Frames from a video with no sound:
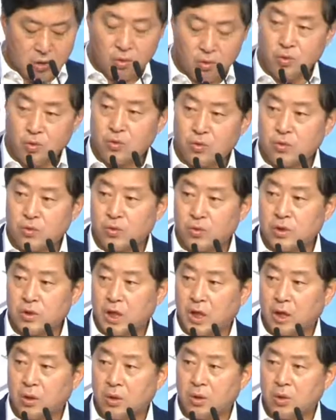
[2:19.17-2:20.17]
육군
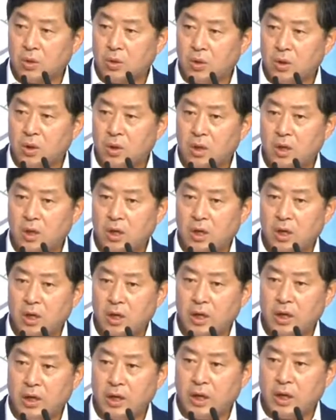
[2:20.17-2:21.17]
장교를
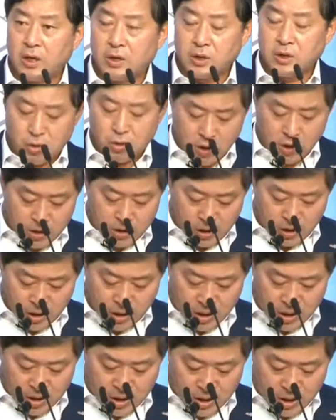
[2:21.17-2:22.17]

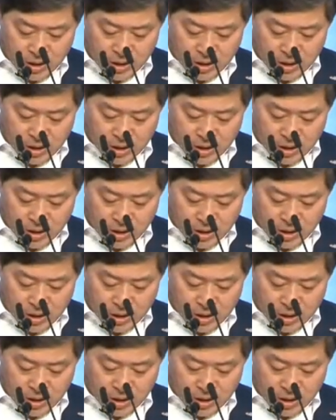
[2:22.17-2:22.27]
양성하는데